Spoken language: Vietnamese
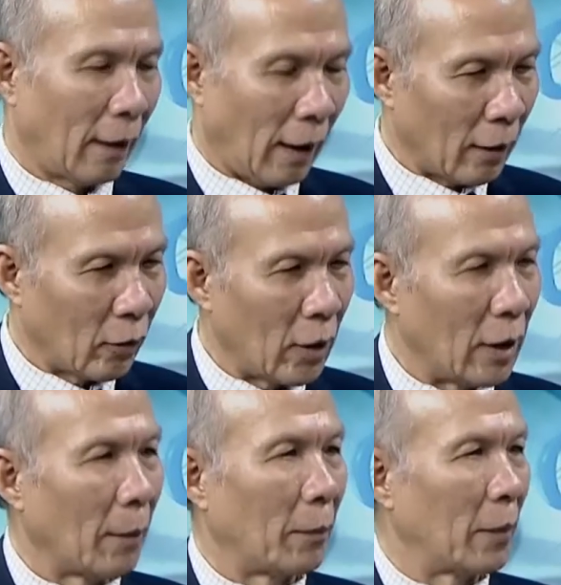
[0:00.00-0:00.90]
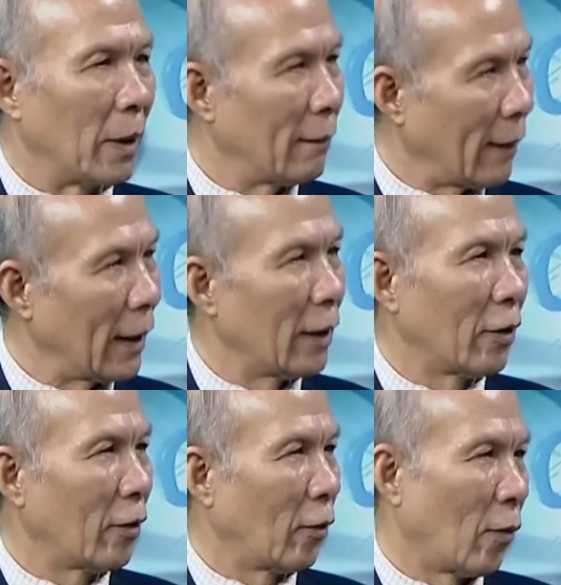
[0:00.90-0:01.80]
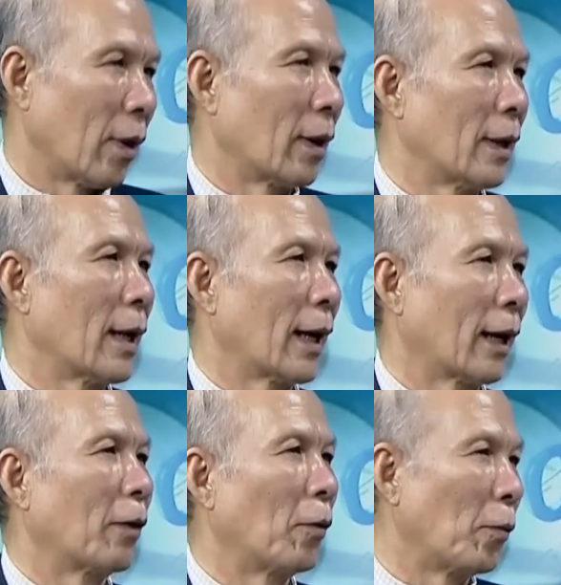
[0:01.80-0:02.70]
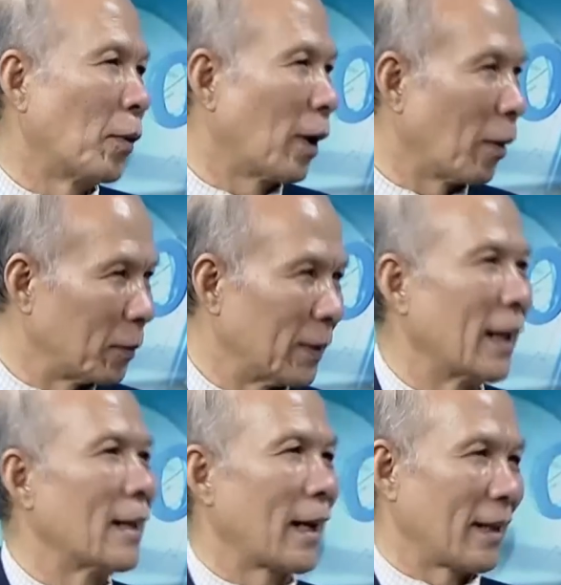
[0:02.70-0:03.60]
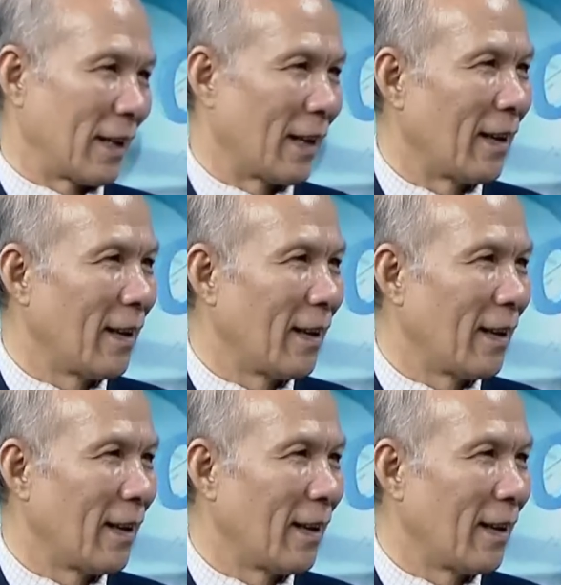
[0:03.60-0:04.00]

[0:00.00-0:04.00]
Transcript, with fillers: các doanh nghiệp đi vay của ngân hàng cũng không dễ dàng gì.